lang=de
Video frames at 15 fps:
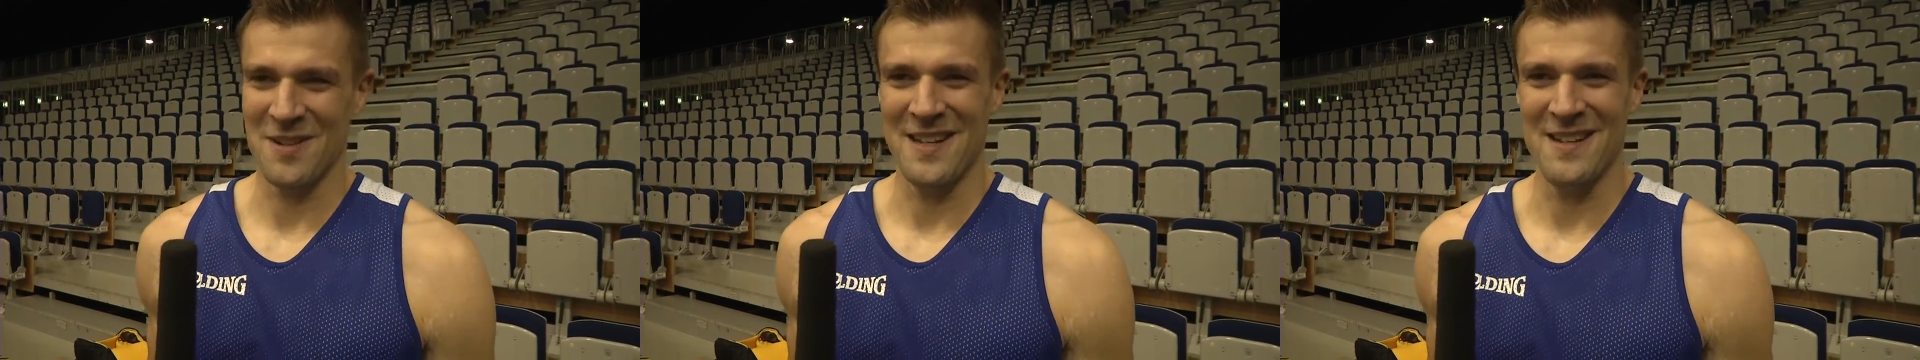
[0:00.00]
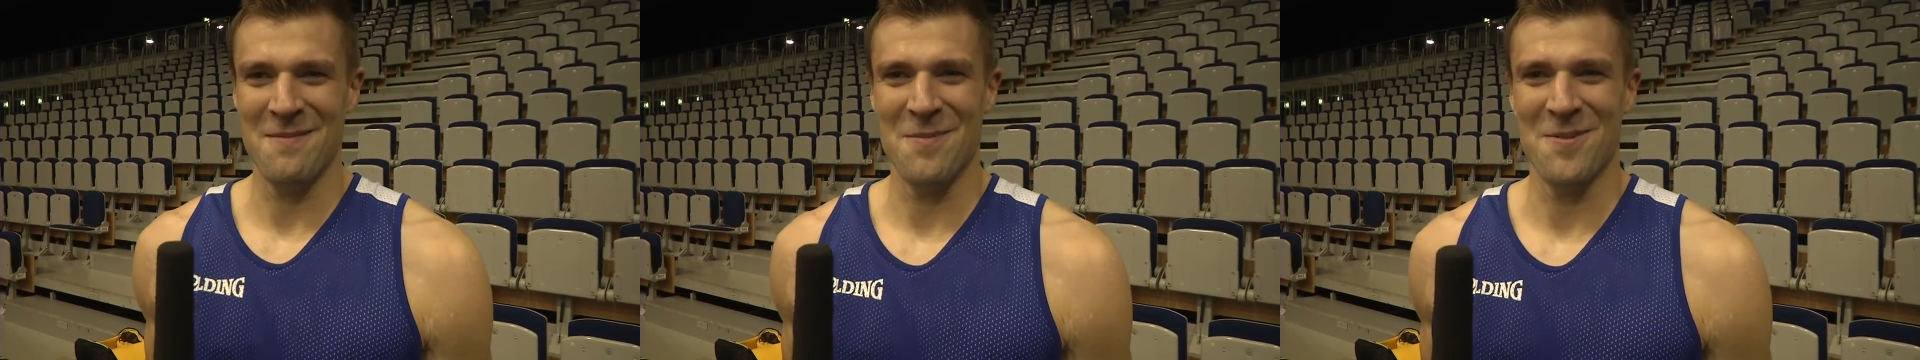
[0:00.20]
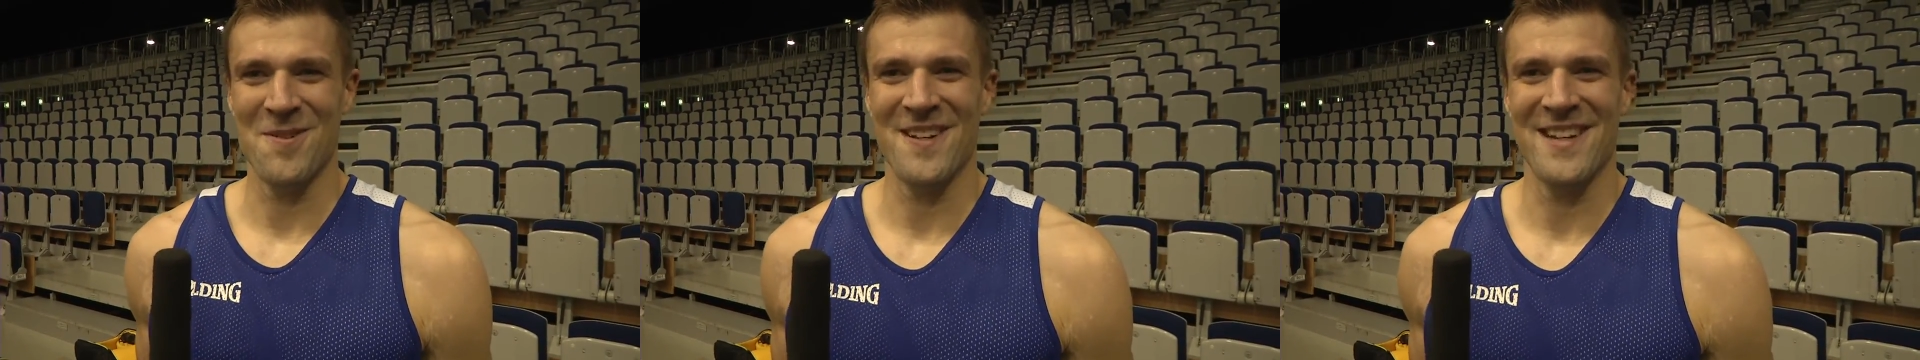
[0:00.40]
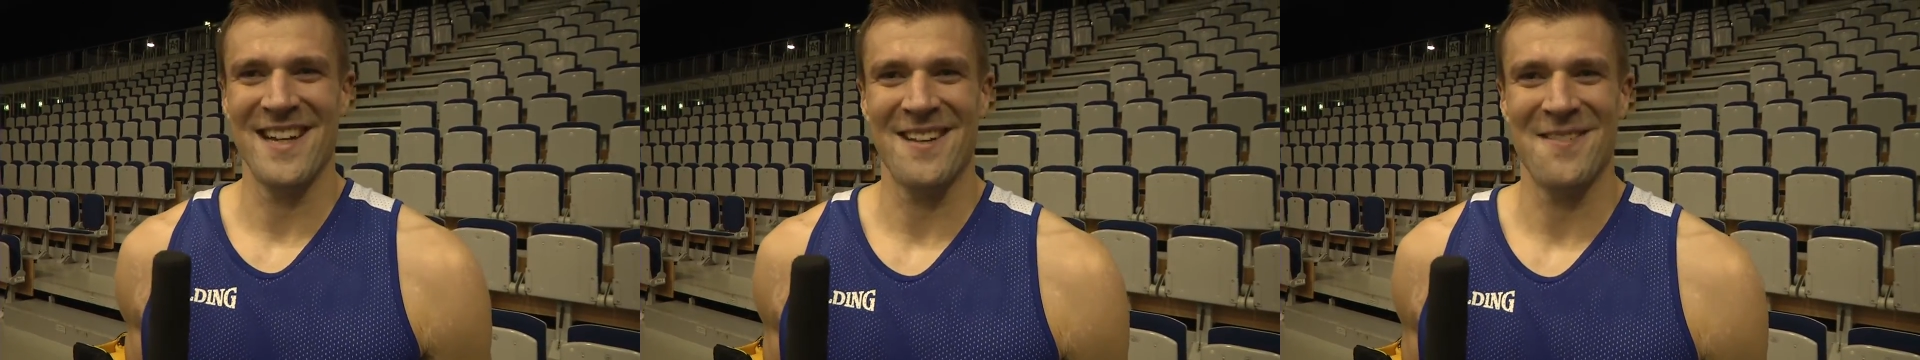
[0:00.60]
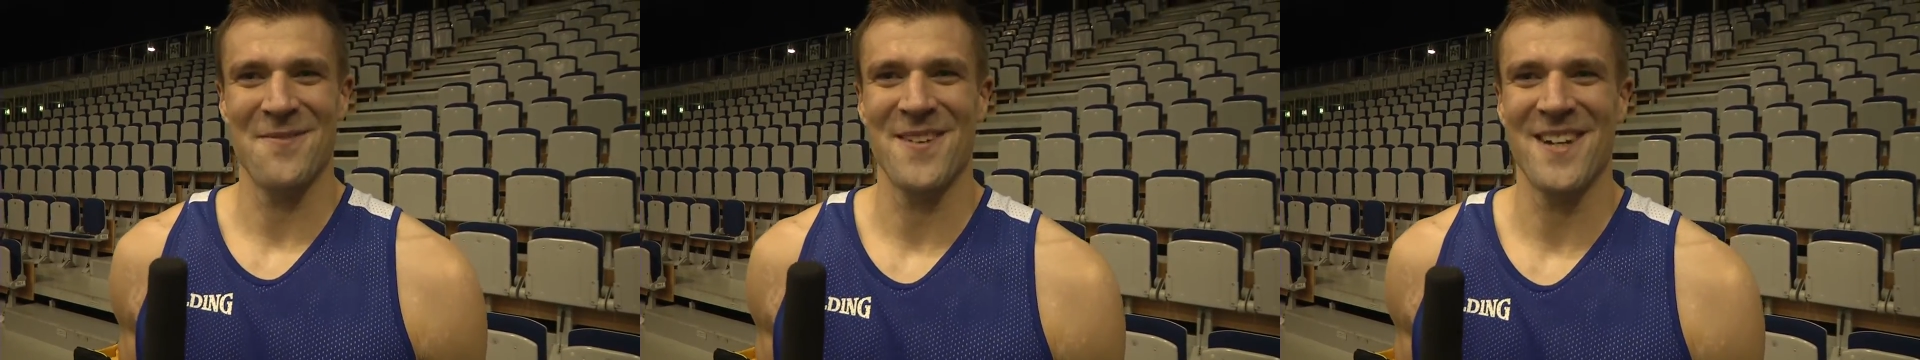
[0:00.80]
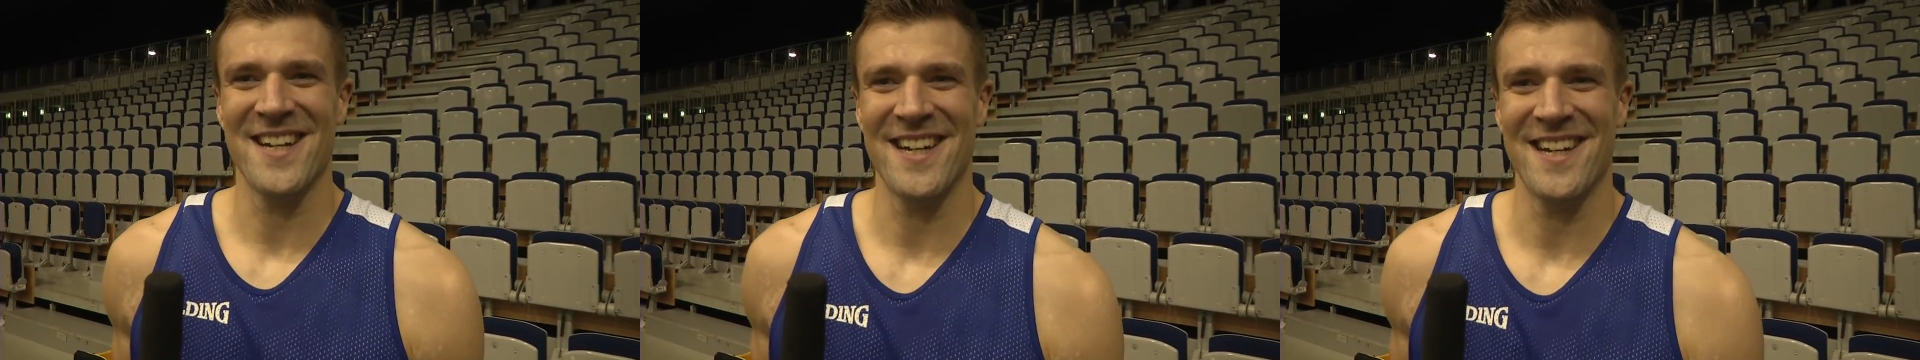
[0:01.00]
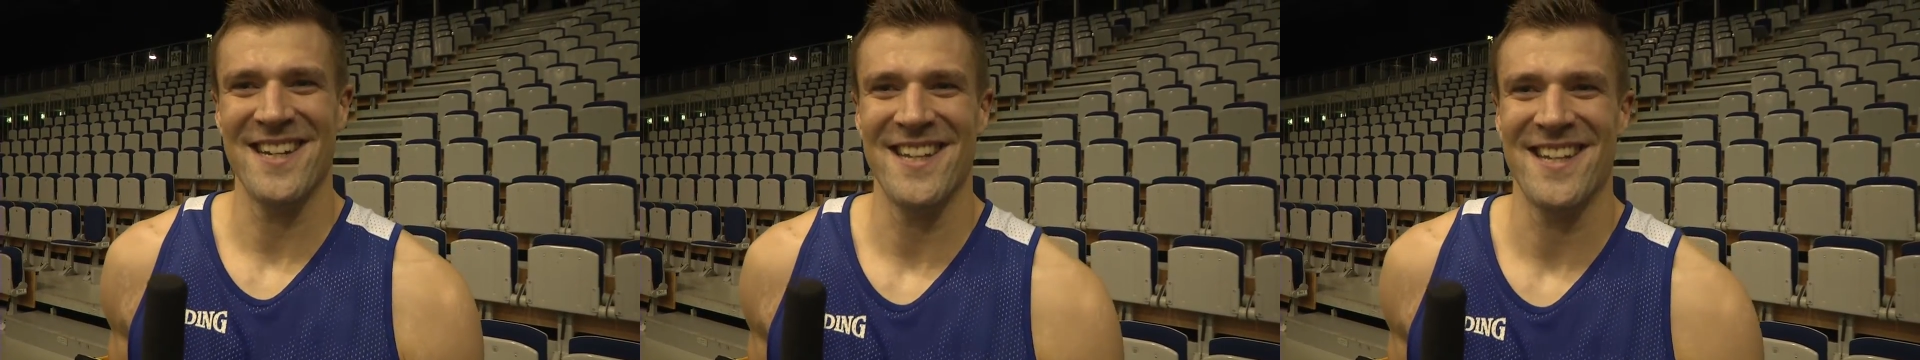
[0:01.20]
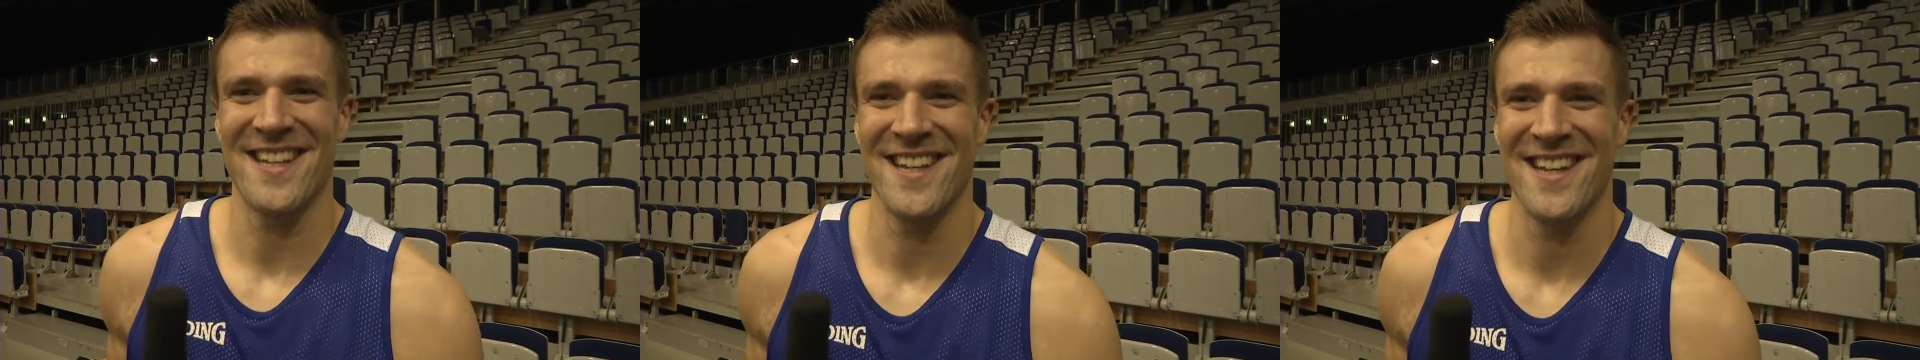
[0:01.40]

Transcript: Ellenbogen in die Rippen gekriegt